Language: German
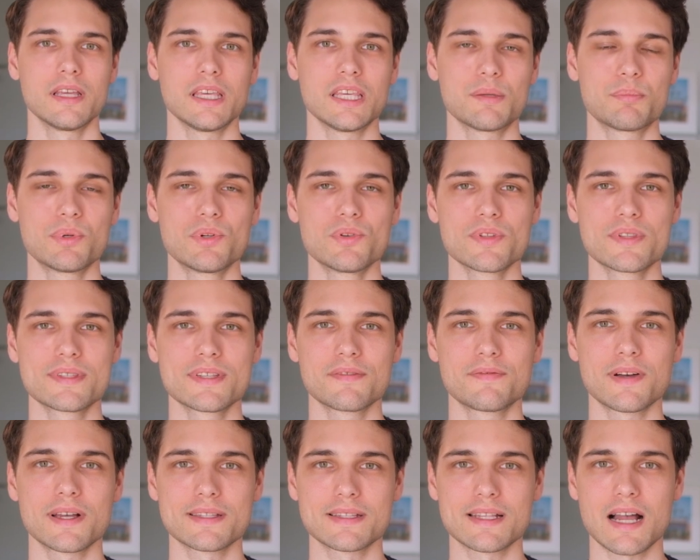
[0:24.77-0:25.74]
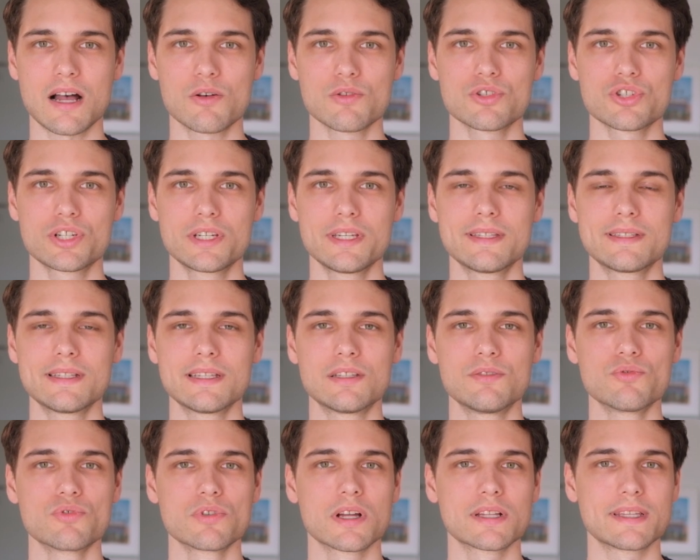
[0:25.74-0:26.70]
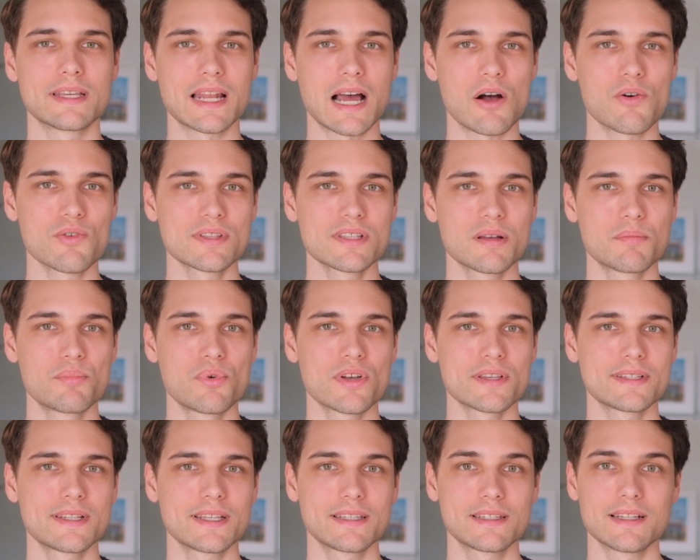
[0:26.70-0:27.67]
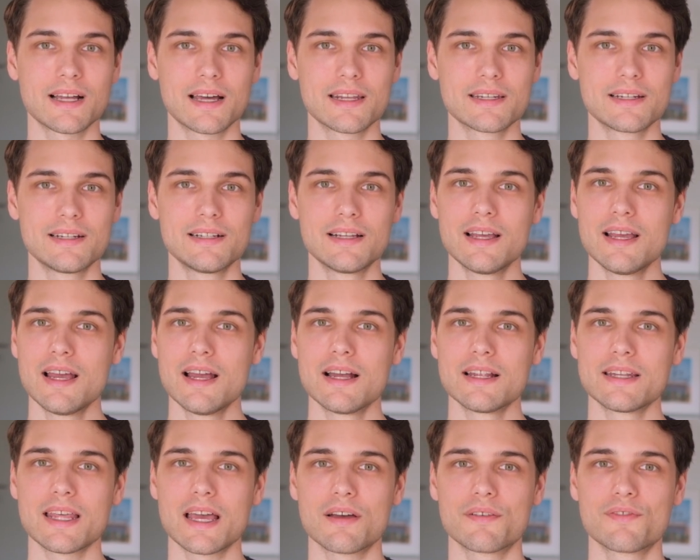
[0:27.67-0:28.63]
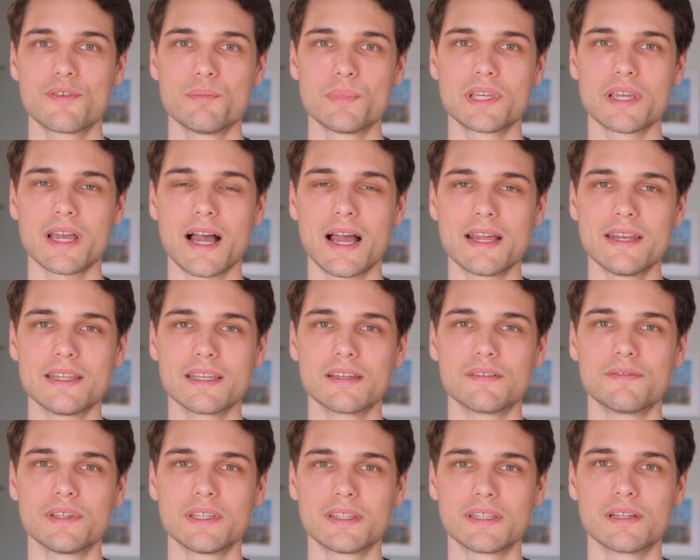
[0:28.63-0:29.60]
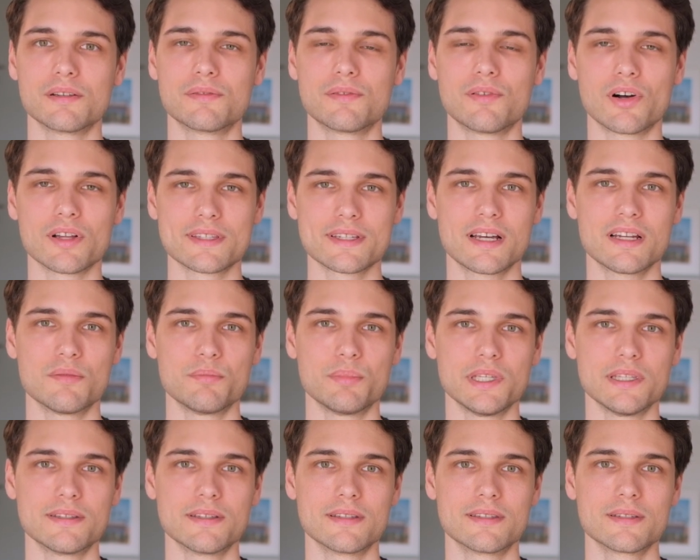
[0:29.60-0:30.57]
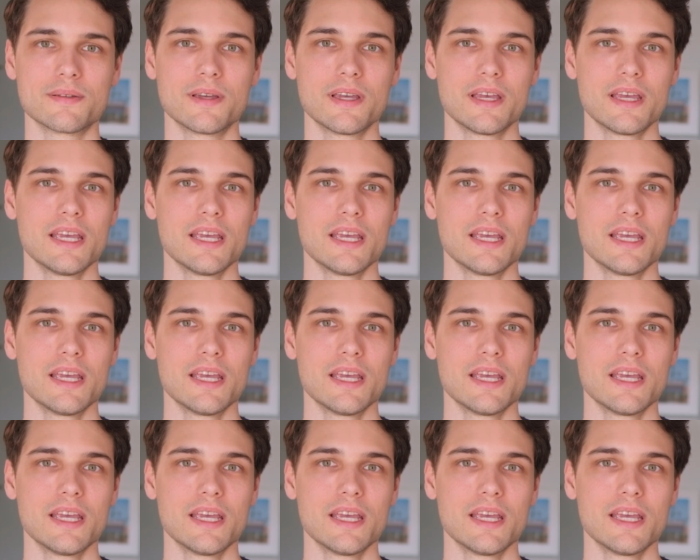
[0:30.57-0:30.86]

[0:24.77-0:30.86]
Ich benutze fast ausschließlich nur noch den außerbörslichen Handel, der für mich einige wichtige Vorteile bietet.